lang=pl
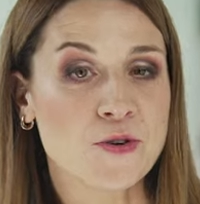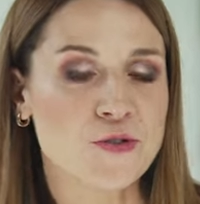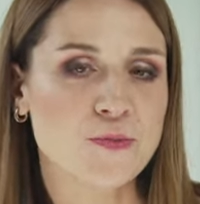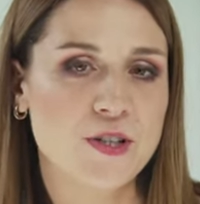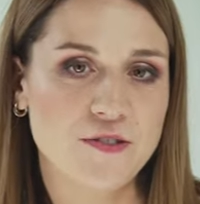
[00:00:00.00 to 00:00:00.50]

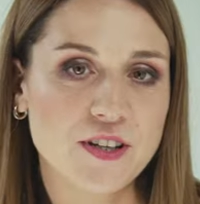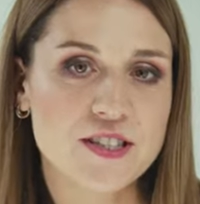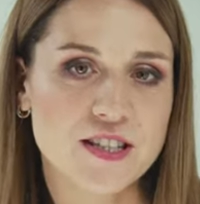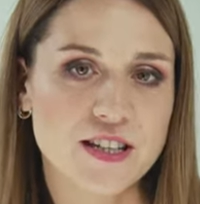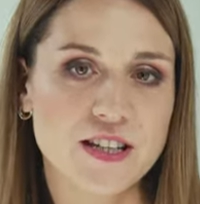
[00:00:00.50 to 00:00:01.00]
rozumieć
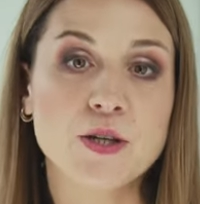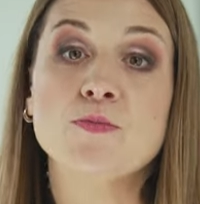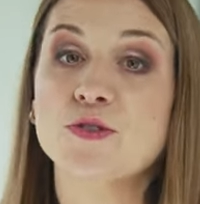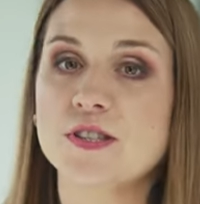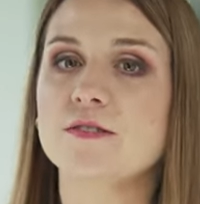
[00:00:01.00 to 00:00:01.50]
więcej i
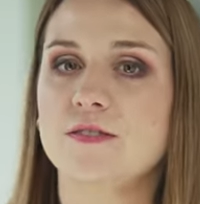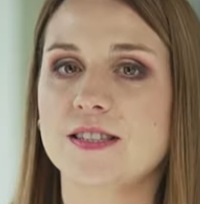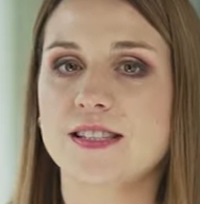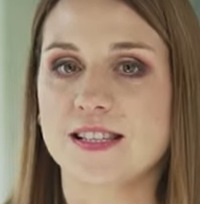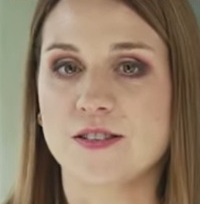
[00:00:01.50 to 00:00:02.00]
móc tę
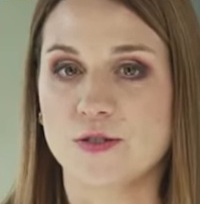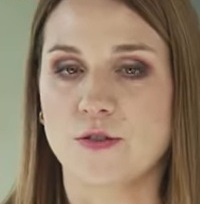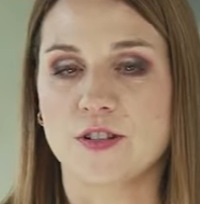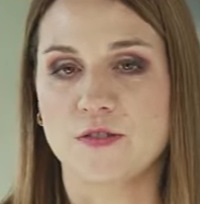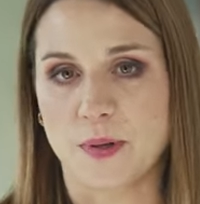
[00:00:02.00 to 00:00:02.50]
wiedzę
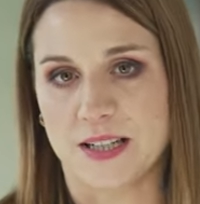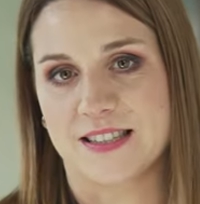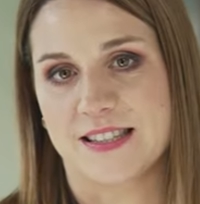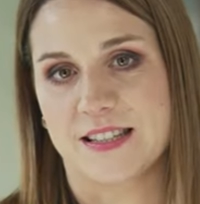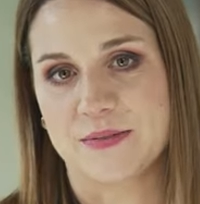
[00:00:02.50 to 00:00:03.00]
zastosować w
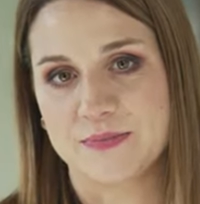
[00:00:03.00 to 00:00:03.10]
praktyce.